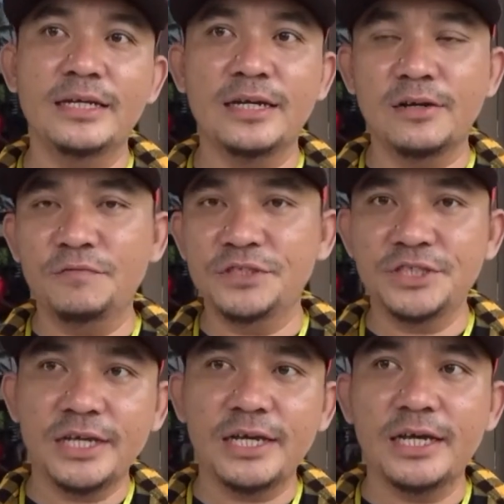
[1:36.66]
dengan
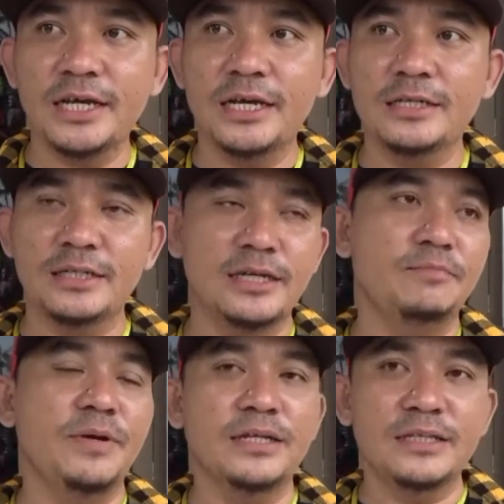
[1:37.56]
ofisial,
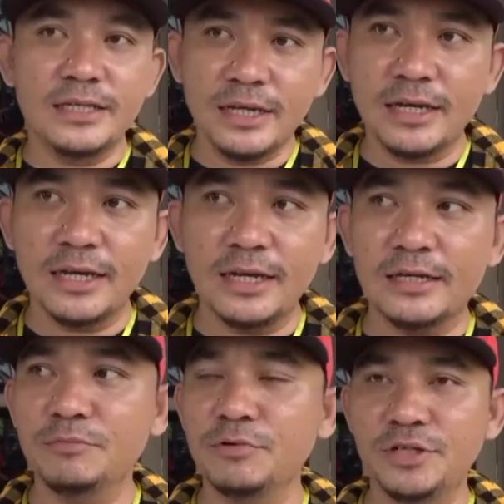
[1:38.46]
dengan panitia.
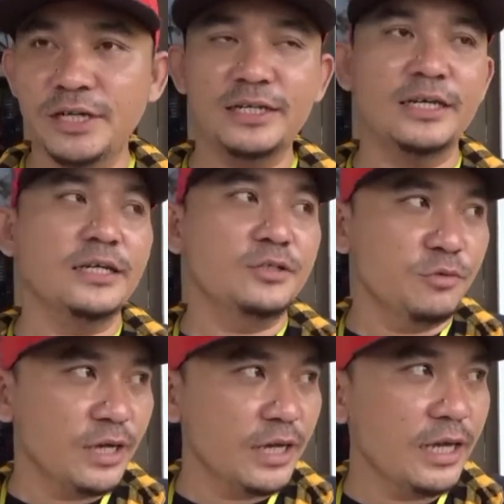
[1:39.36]
Kemudian yang
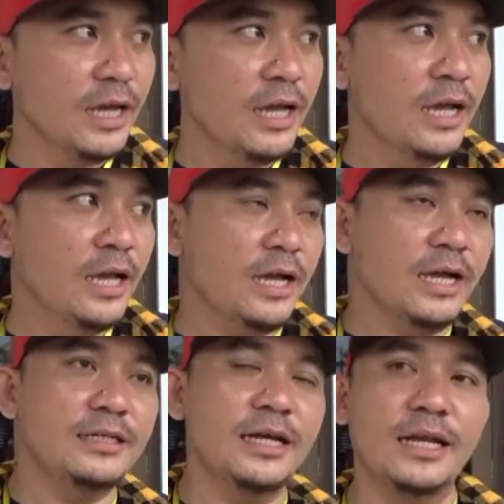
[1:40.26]
kedua
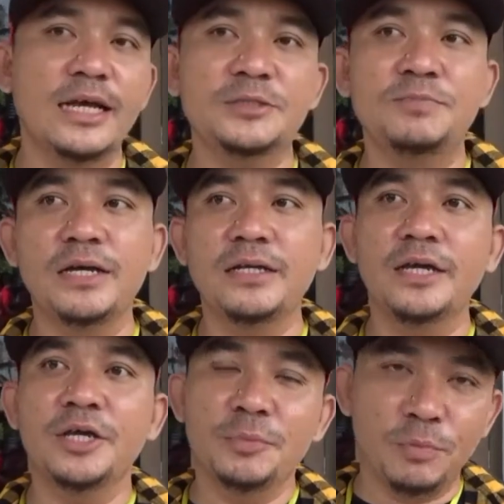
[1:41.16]
adalah
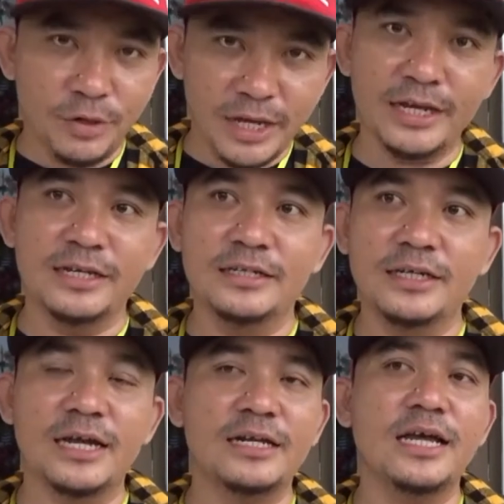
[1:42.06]
sebagai hiburan
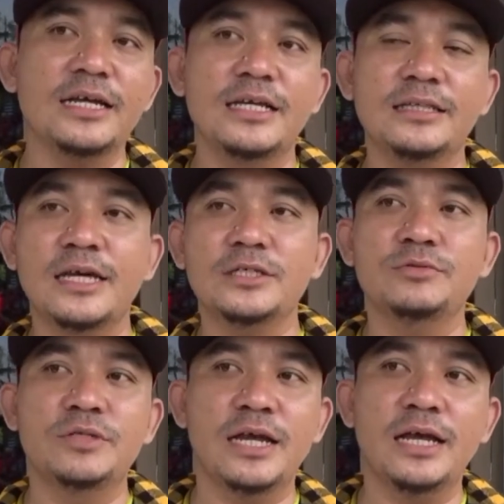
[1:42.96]
karena kita
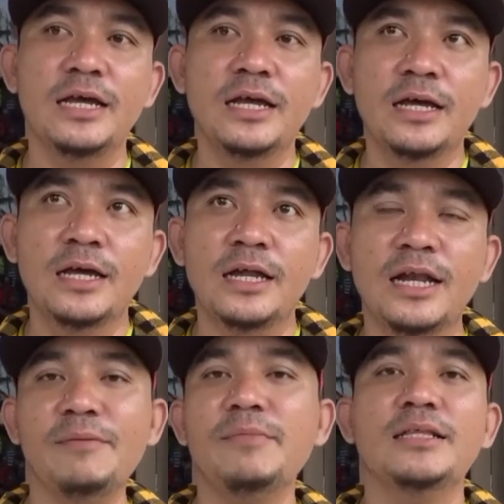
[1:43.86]
sudah
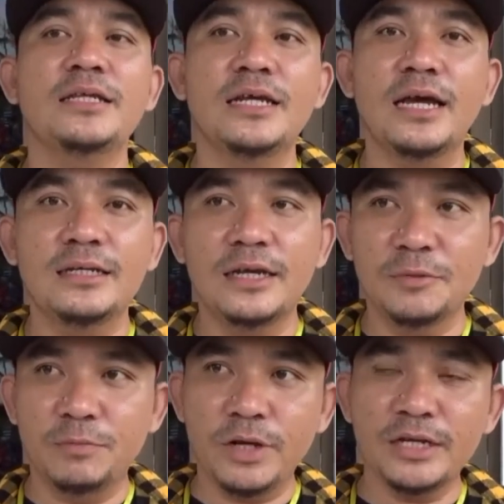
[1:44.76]
lama tidak ada
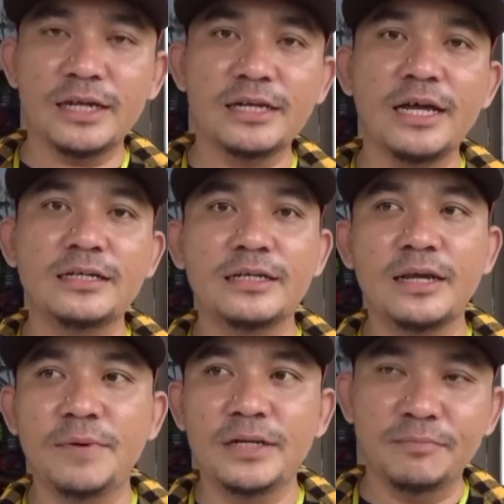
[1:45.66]
hiburan karena adanya
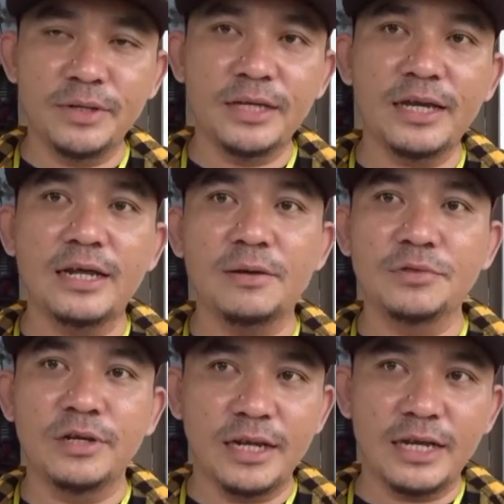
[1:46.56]
pandemi.
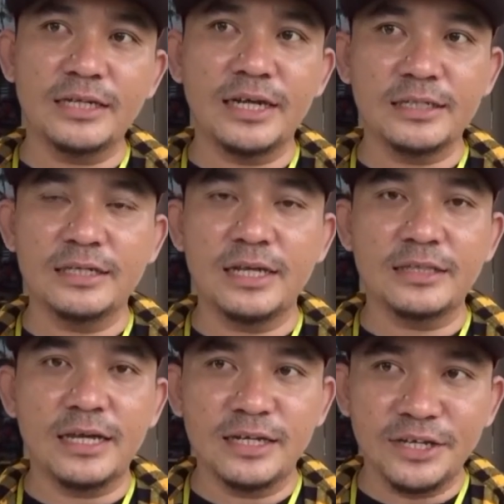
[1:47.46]
Alhamdulillah dengan
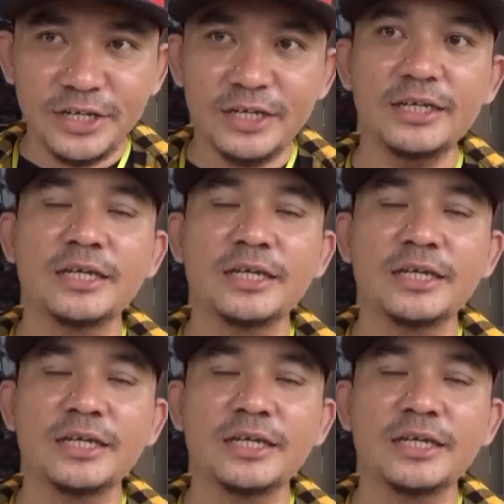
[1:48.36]
kegiatan ini